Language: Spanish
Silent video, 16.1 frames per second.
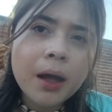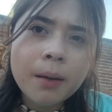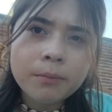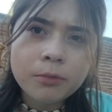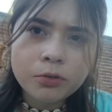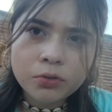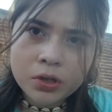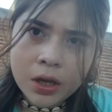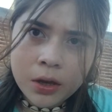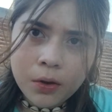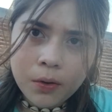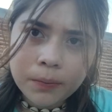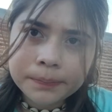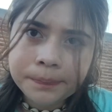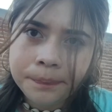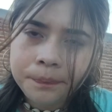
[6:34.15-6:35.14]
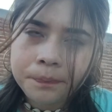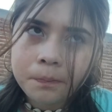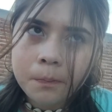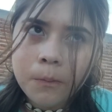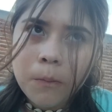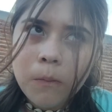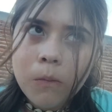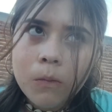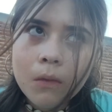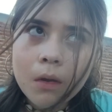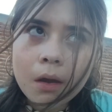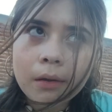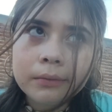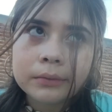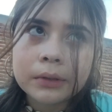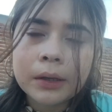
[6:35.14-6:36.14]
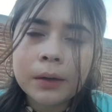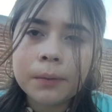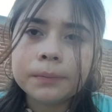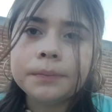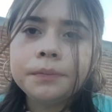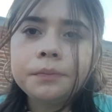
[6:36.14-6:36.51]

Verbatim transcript: jamoncillo. Claro.